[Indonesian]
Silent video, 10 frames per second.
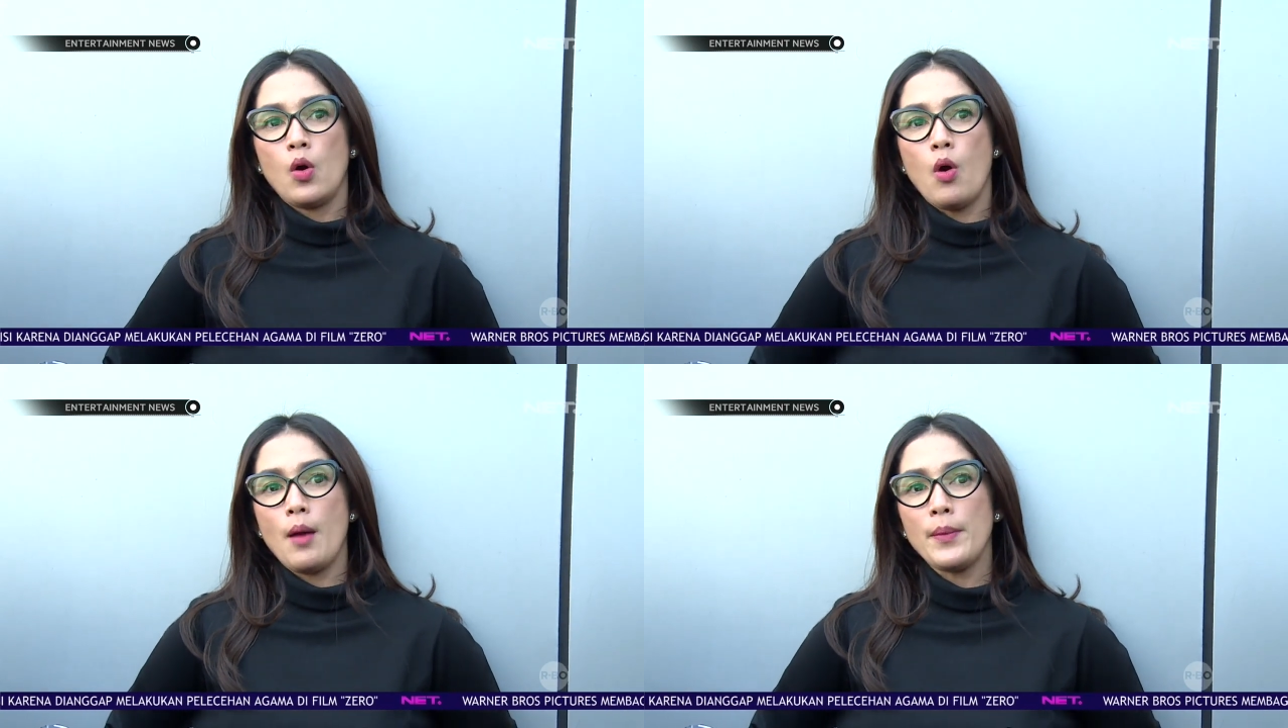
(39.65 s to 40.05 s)

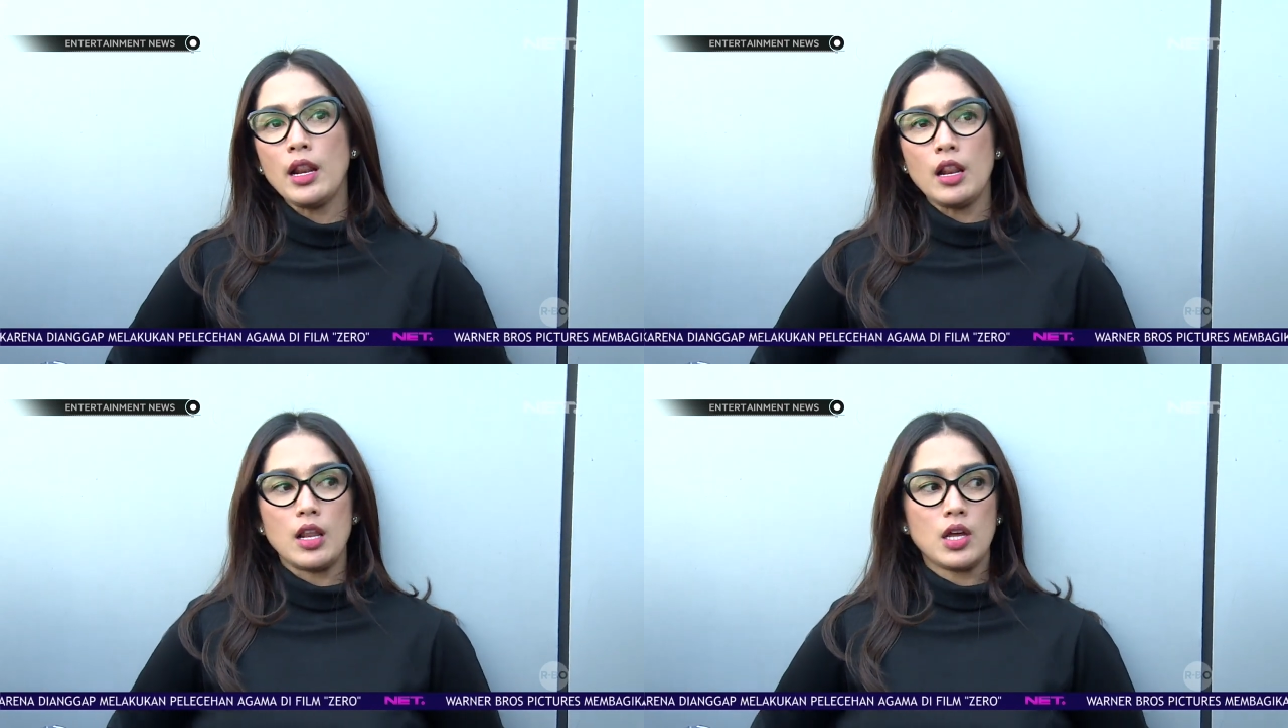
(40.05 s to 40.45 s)
kok
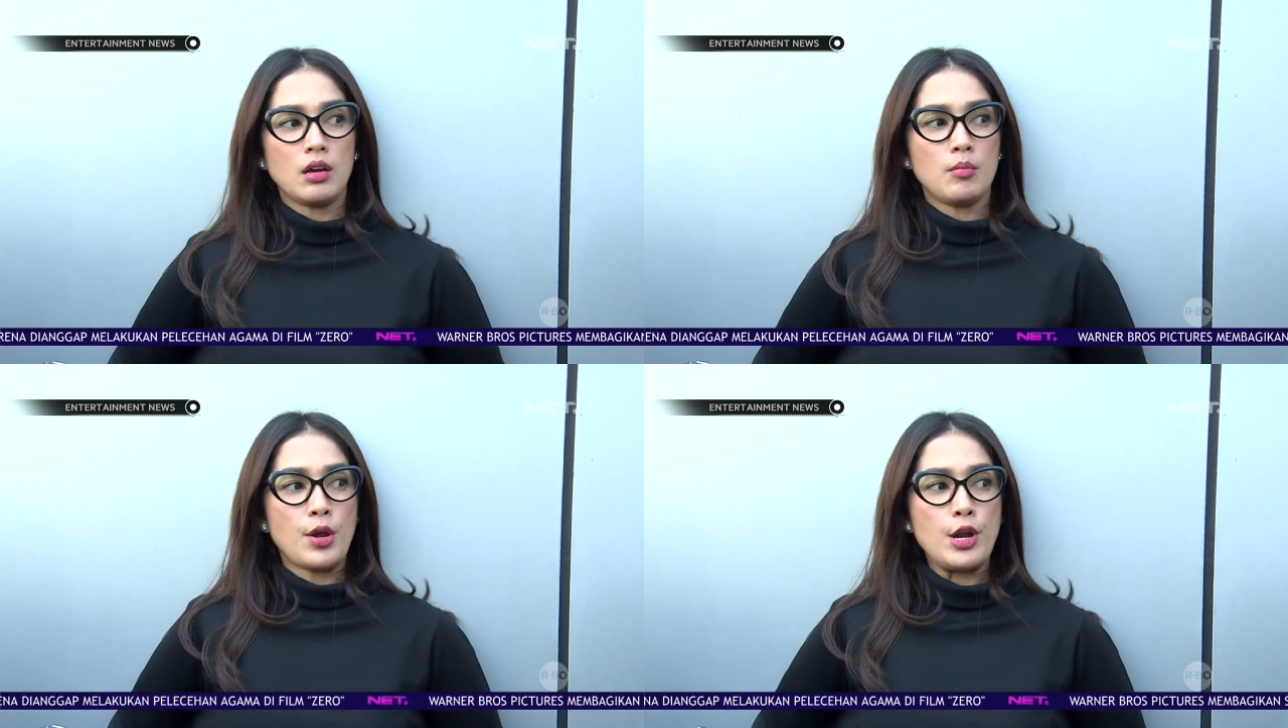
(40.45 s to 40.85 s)
Amel
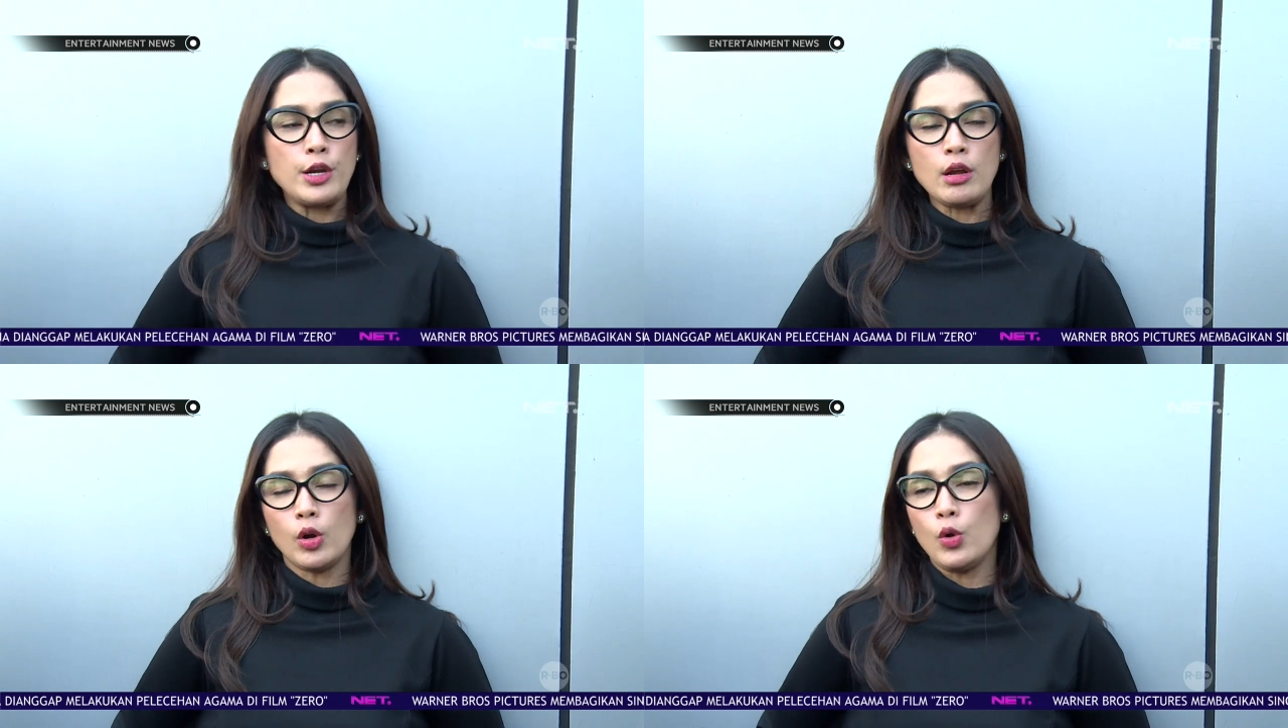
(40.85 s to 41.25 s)
uh,
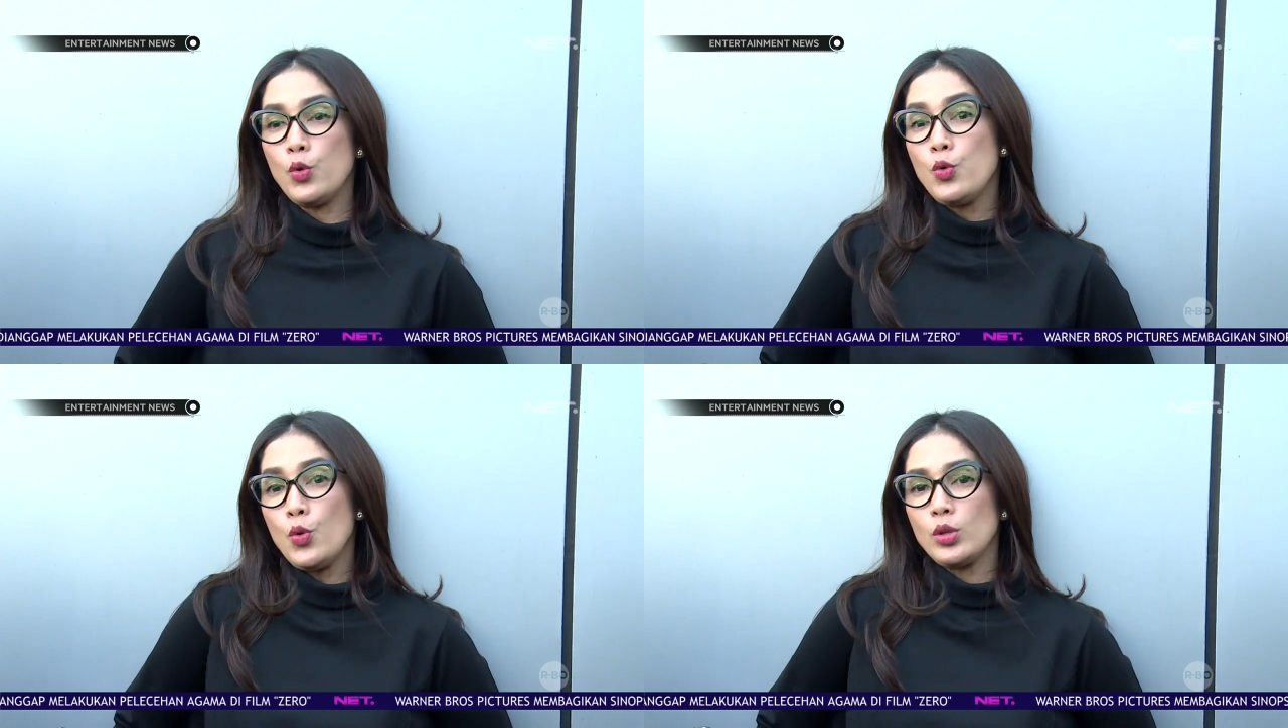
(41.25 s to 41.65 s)
badannya
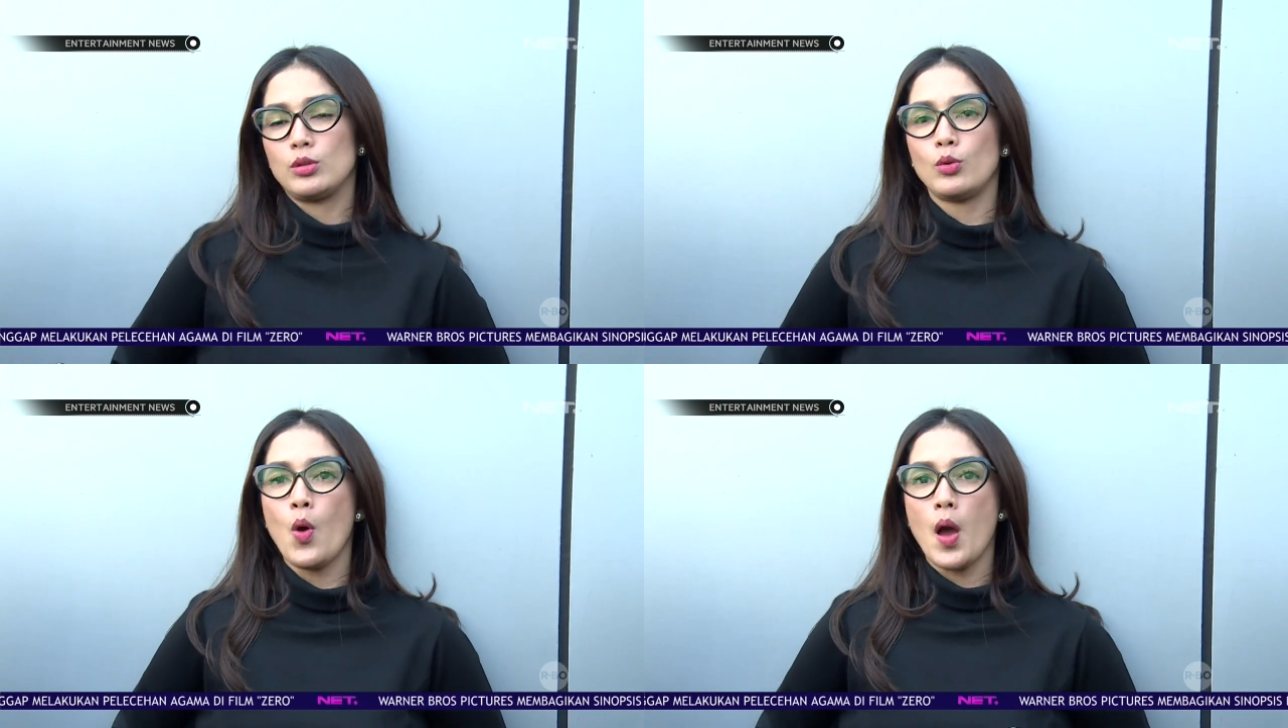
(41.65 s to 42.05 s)
gendut
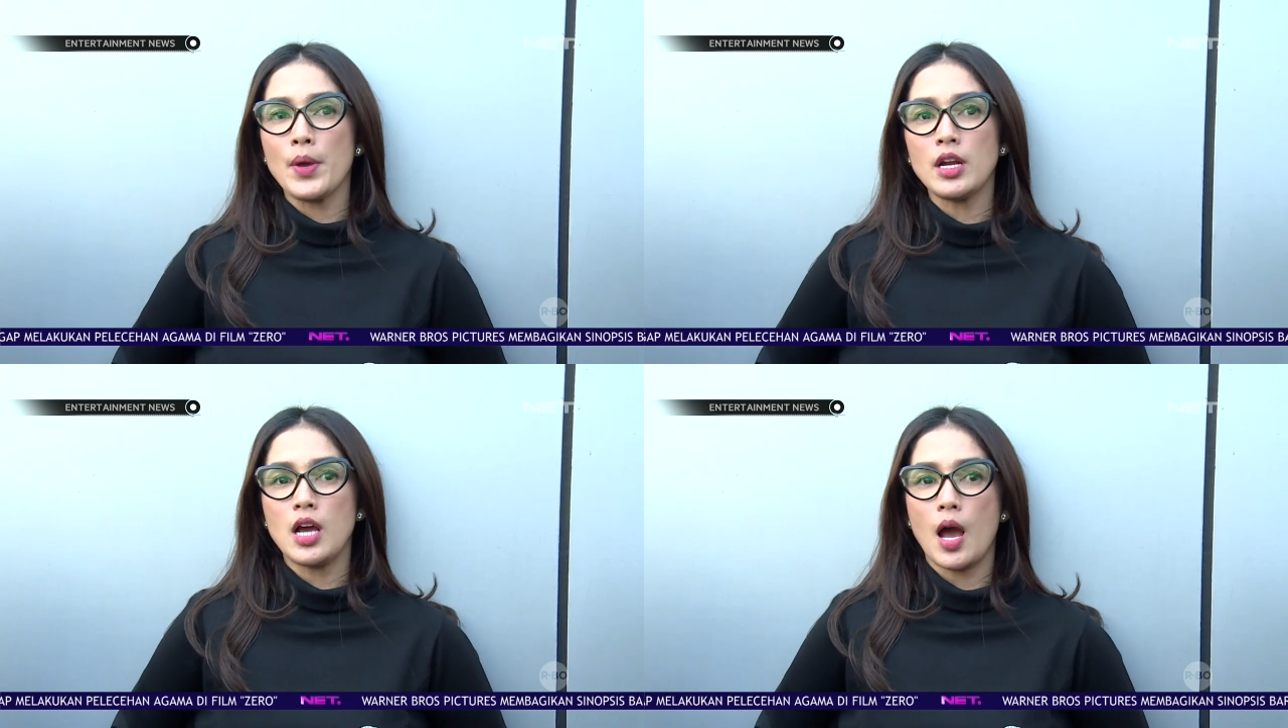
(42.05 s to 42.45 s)
kok
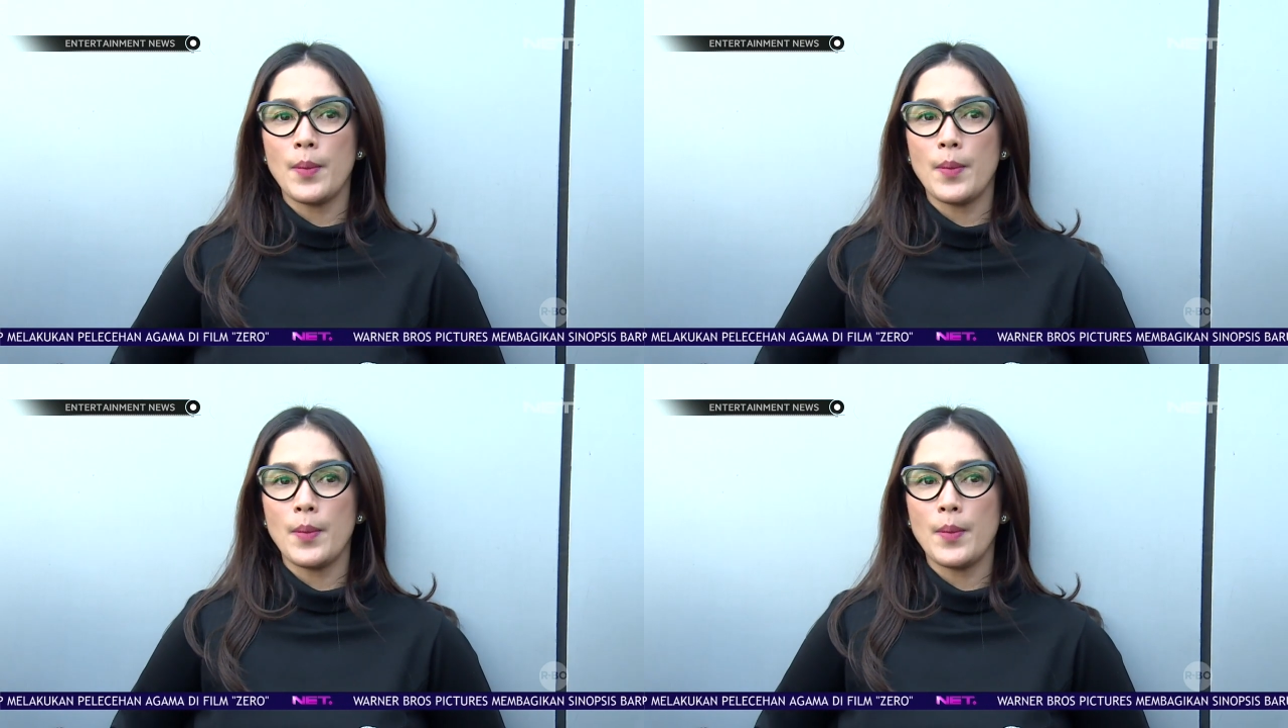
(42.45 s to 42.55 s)
Amel nggak